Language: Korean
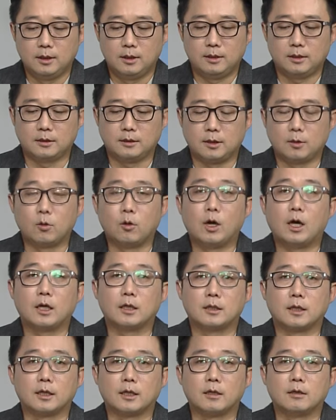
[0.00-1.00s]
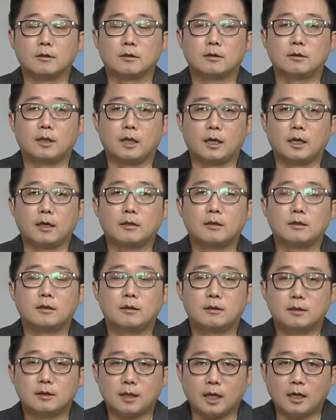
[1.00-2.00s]
이제 제공하게 되게, 되게
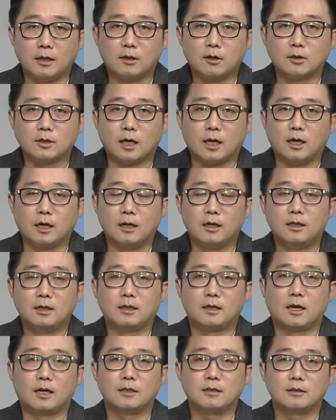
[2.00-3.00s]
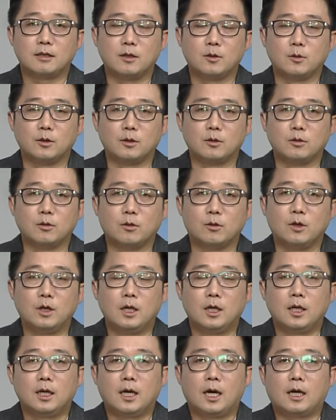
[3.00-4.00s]
될 거다라는 내용이고
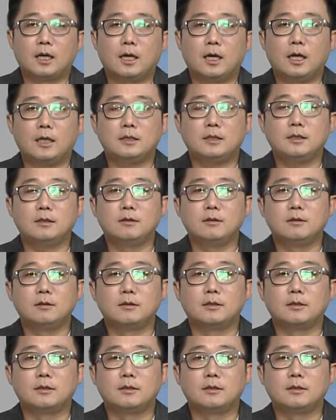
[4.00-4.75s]
아까 해시드